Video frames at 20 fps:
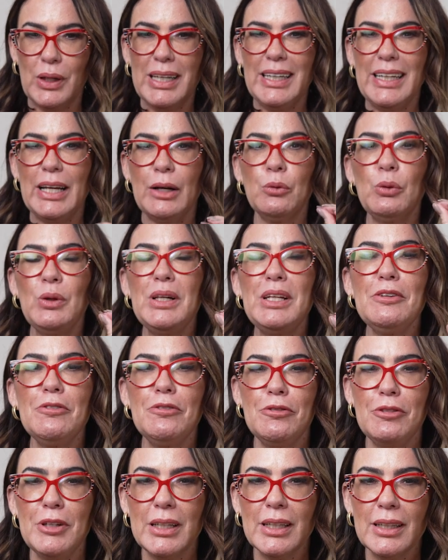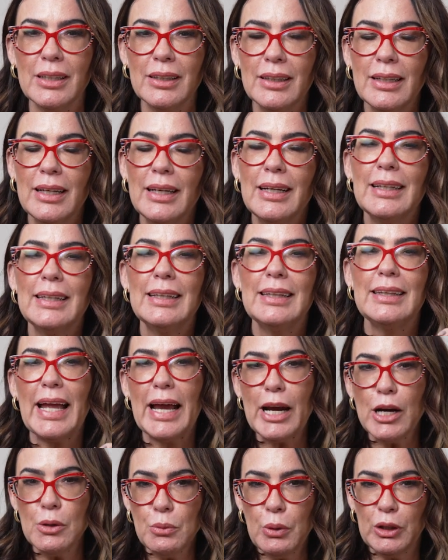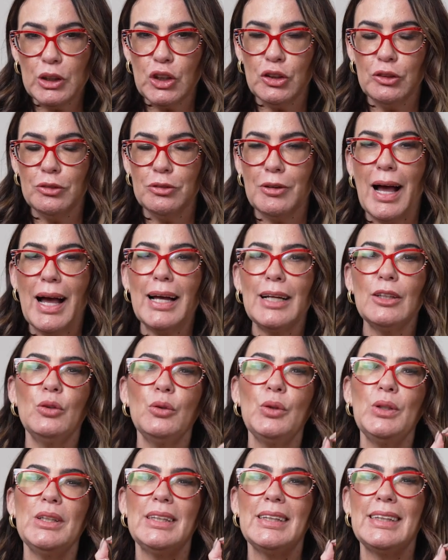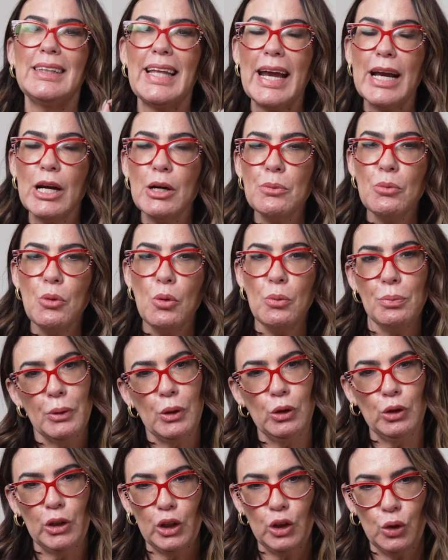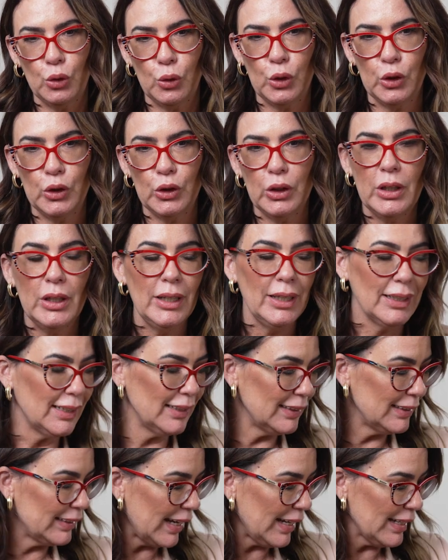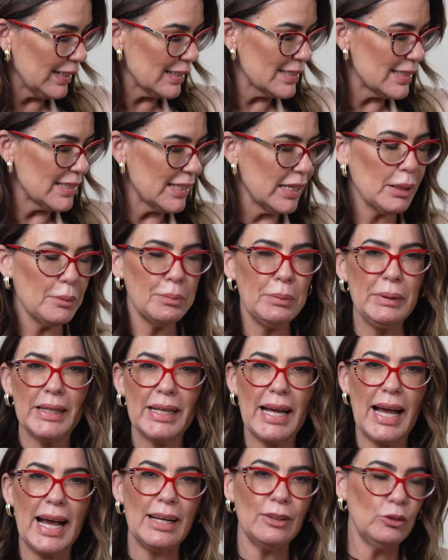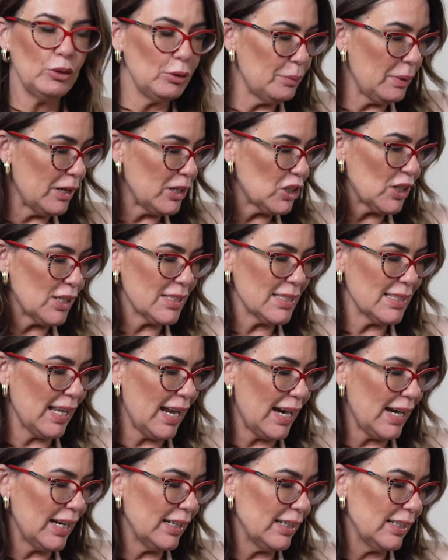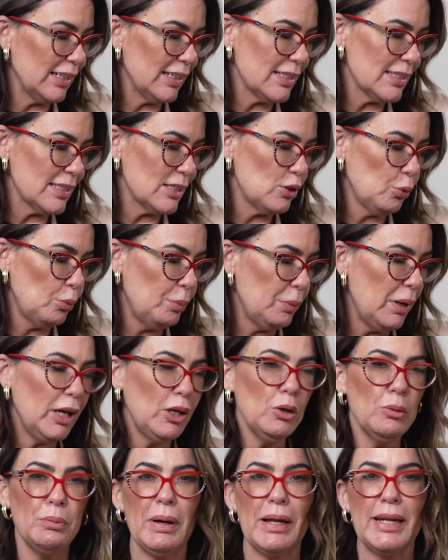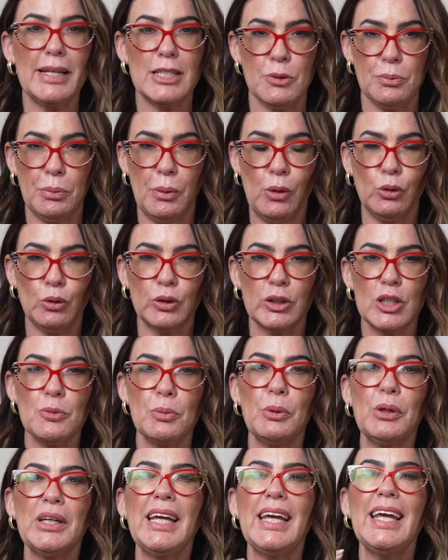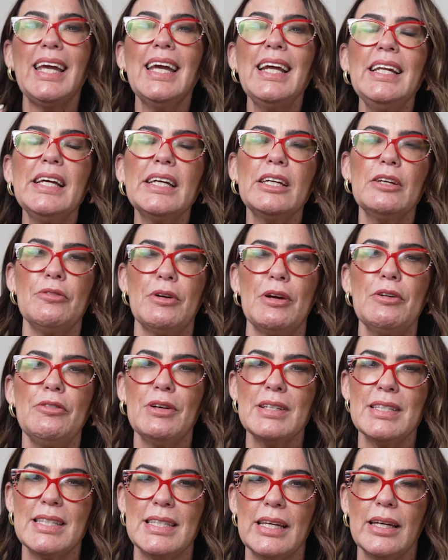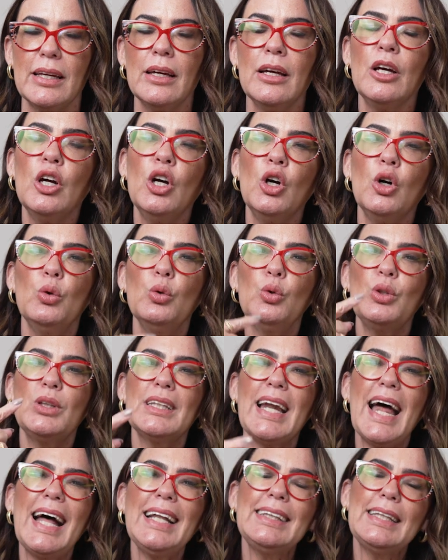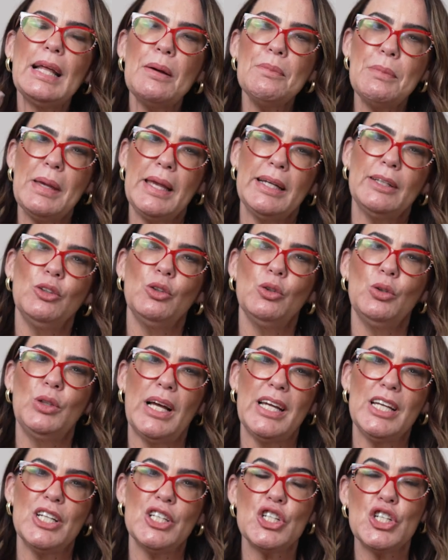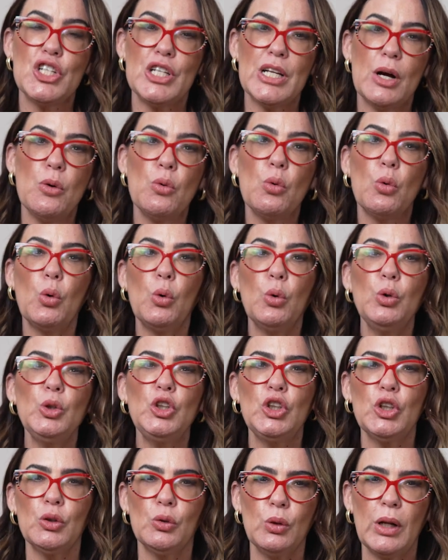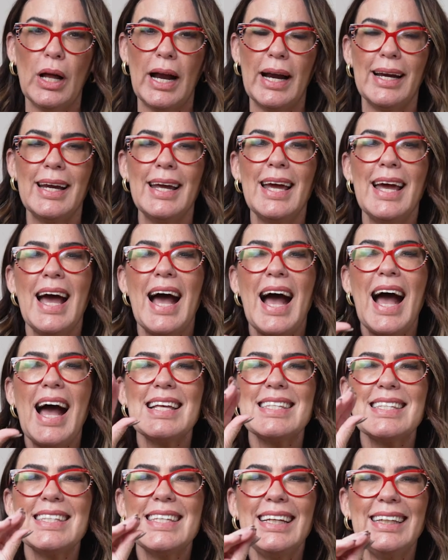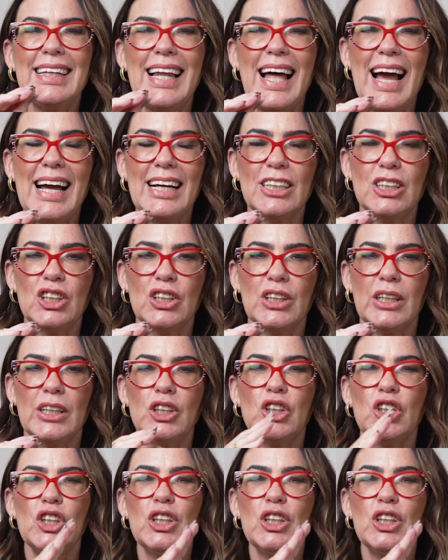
Ele é um livin in termoativado e termoprotetor e tem que ser aplicado em mechas largas do meio para as pontas, porque ele é que vai fazer o tratamento da região cuticular, a selagem,